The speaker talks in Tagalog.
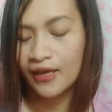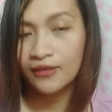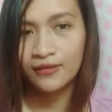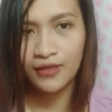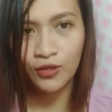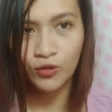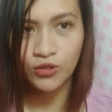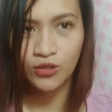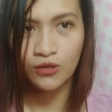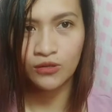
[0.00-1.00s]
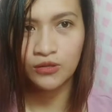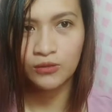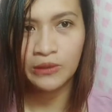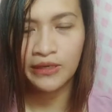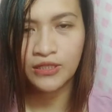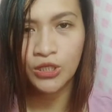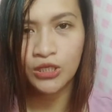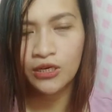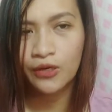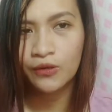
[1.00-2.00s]
Um, notes ko yung mga
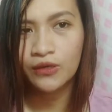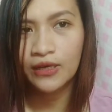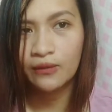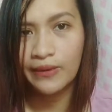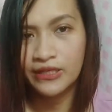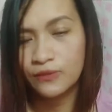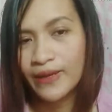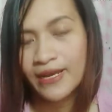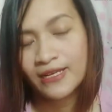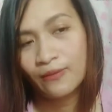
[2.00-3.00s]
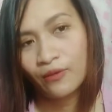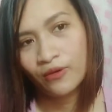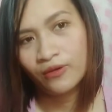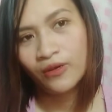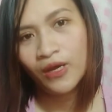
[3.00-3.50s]
share kong advice para po